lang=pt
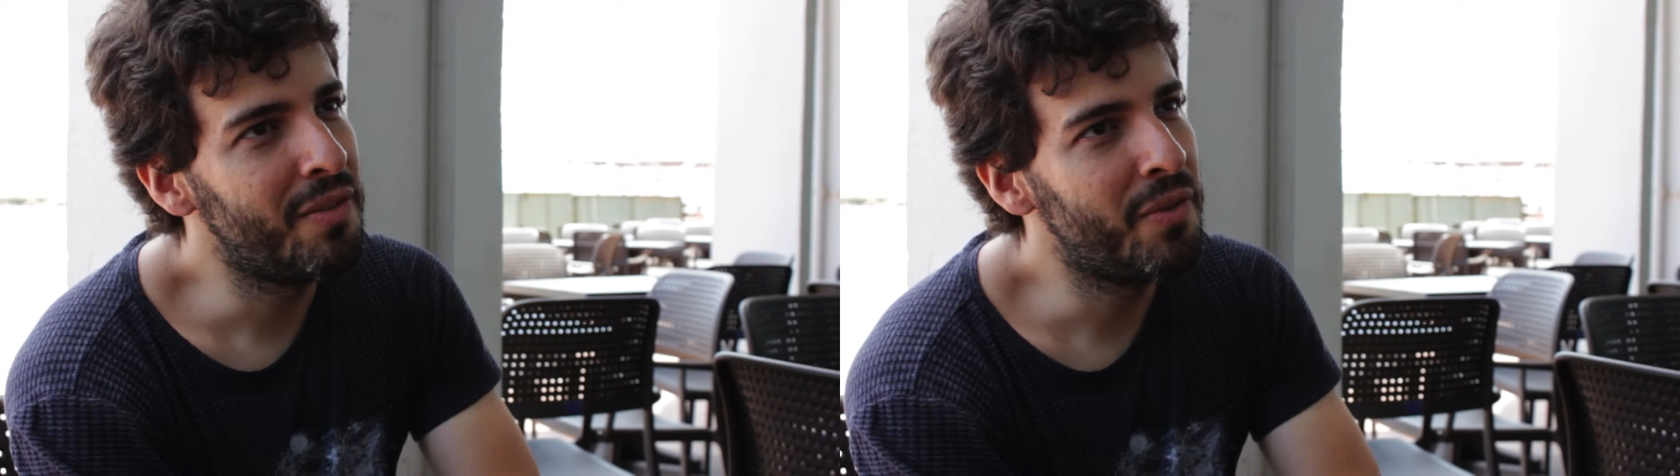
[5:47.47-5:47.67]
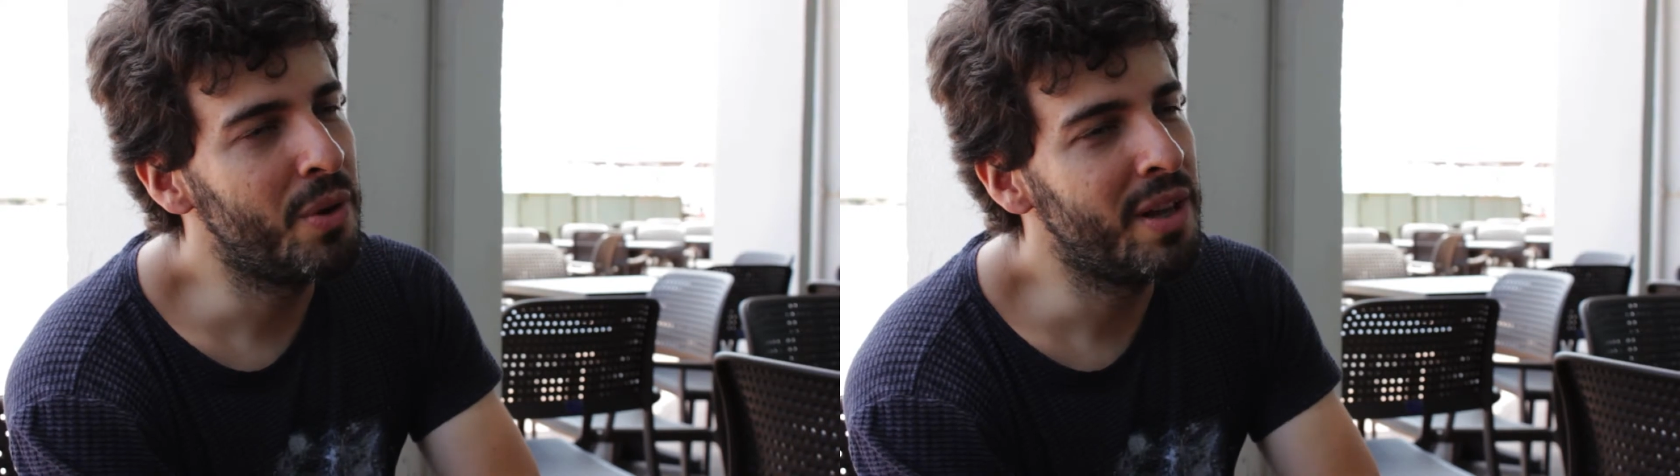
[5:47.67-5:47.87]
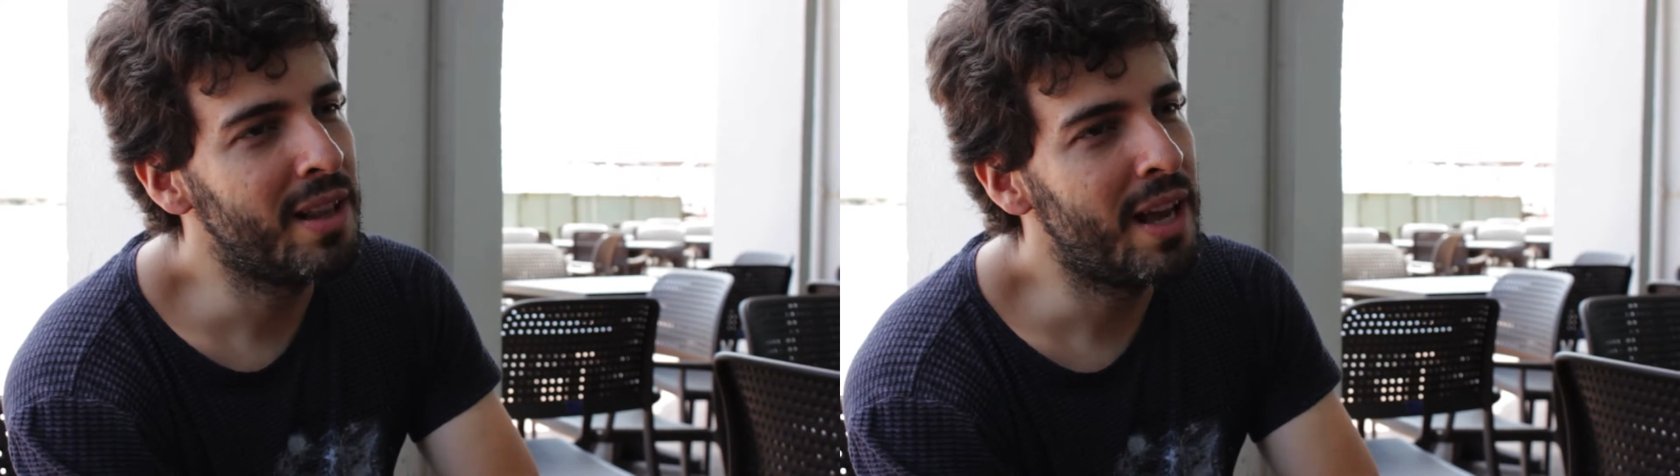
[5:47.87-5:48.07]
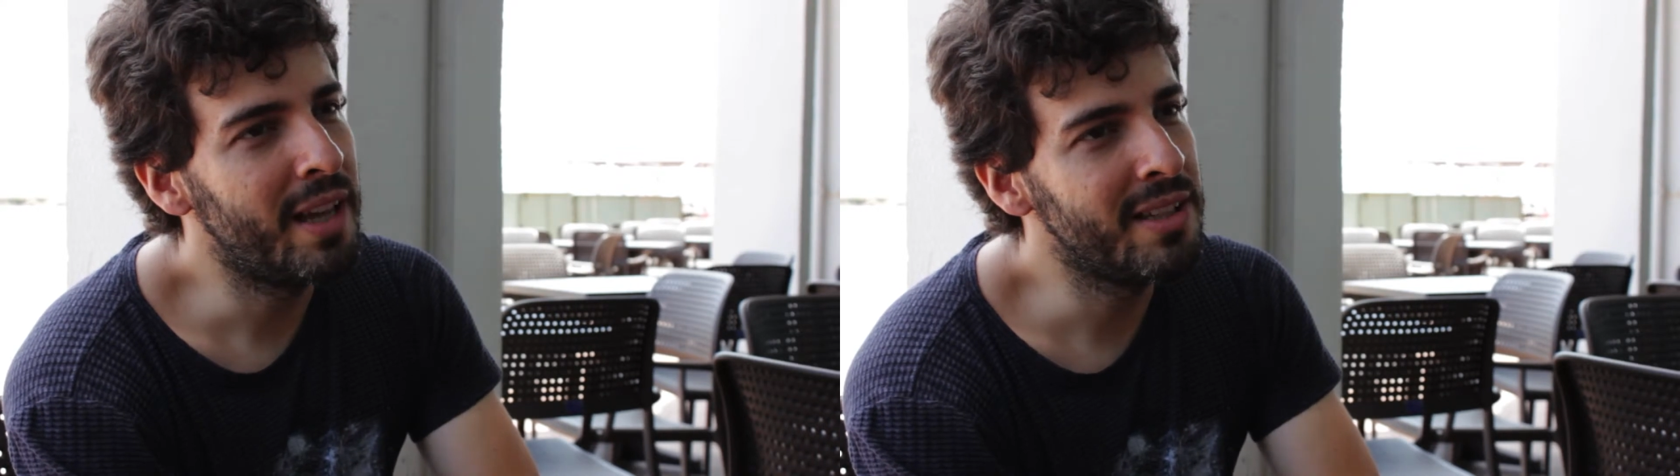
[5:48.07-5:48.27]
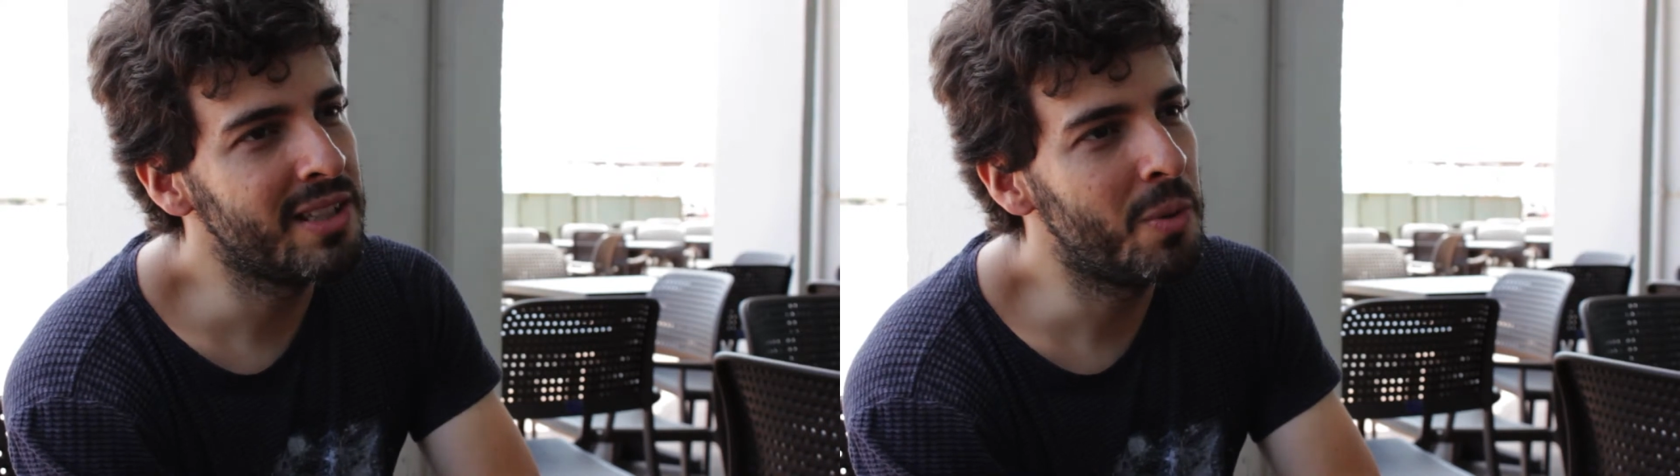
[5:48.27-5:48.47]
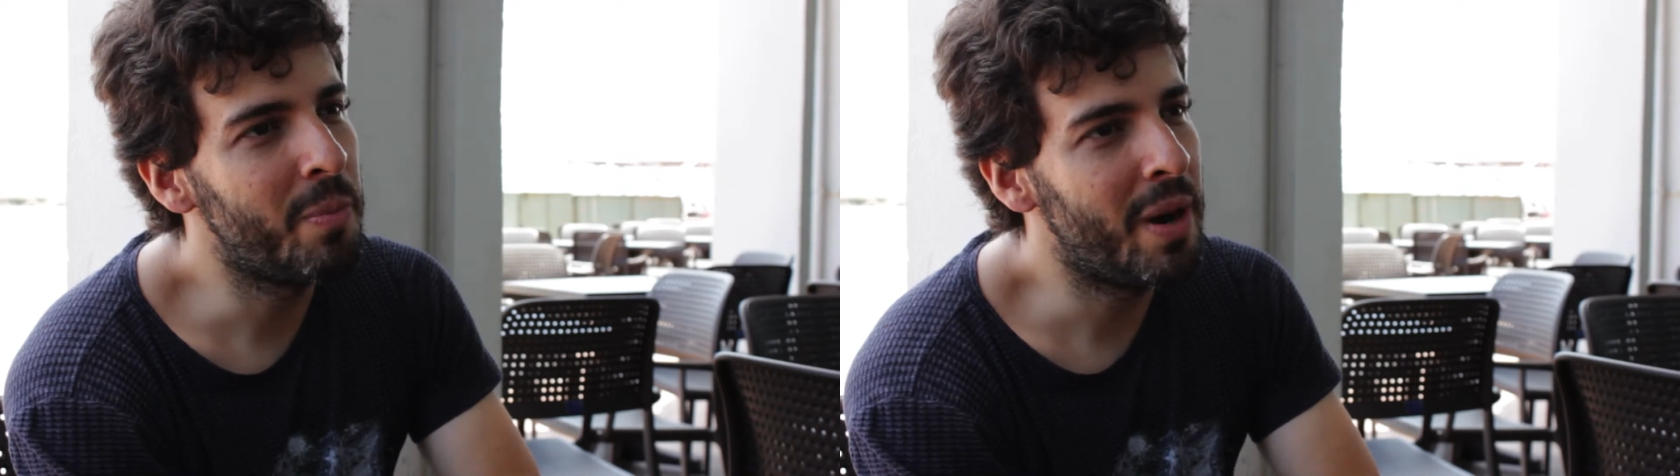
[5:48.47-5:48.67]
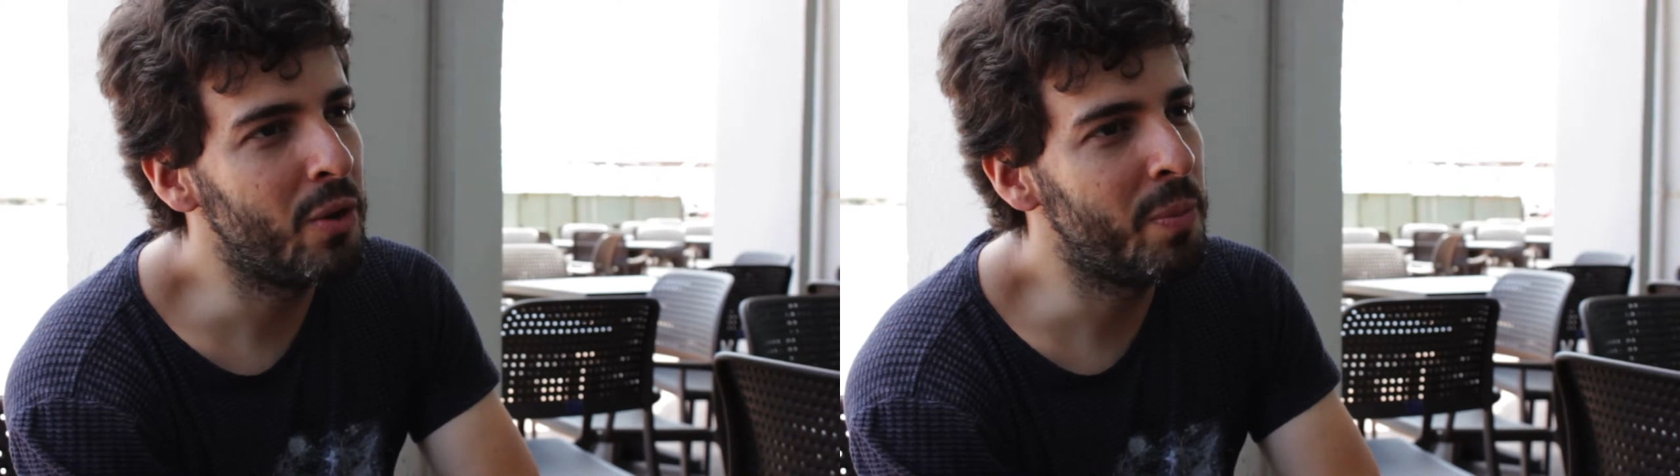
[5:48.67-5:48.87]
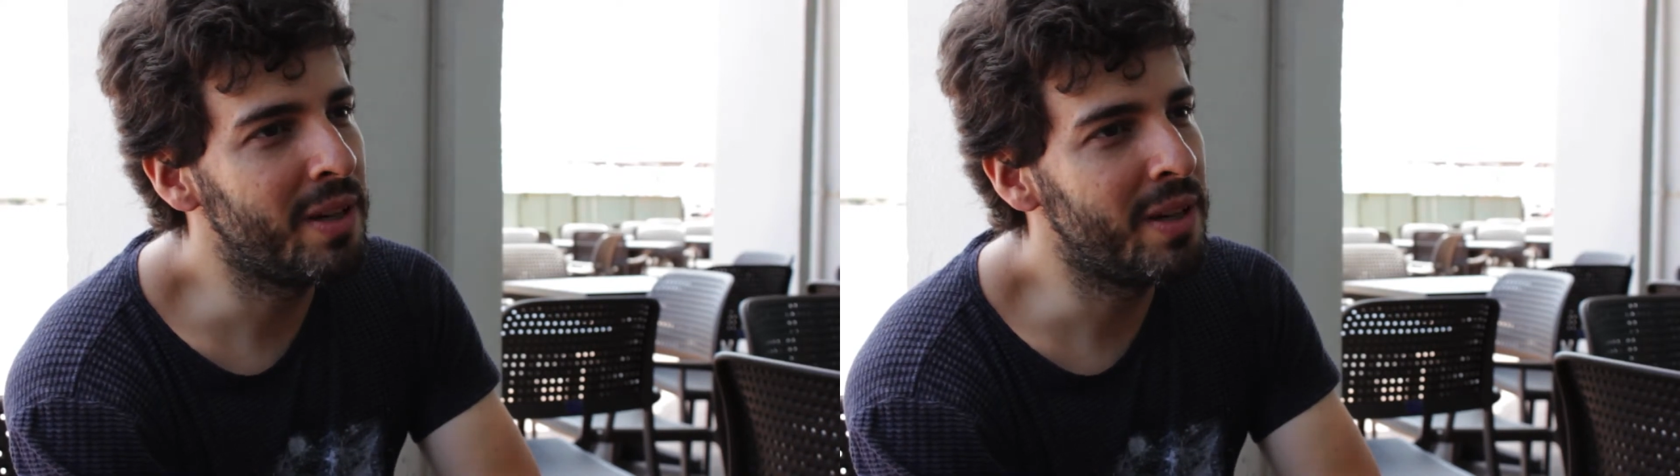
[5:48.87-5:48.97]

foi lá em São Paulo